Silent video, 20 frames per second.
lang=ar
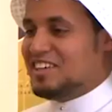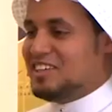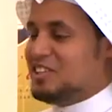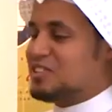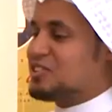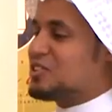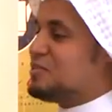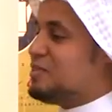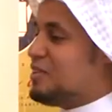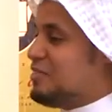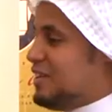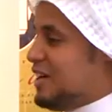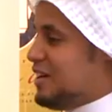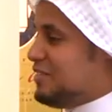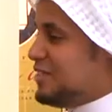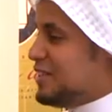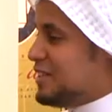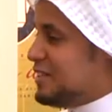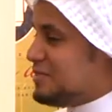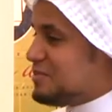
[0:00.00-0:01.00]
يعطيكم ألف
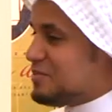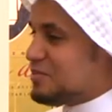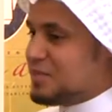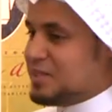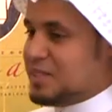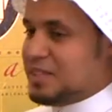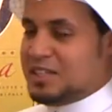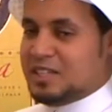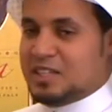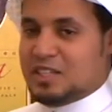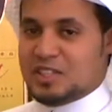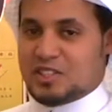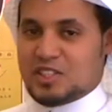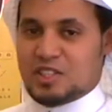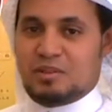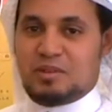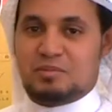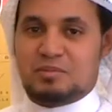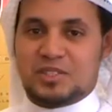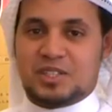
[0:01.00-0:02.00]
عافية
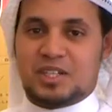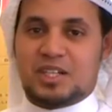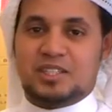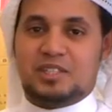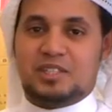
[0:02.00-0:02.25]
الشباب ما شاء الله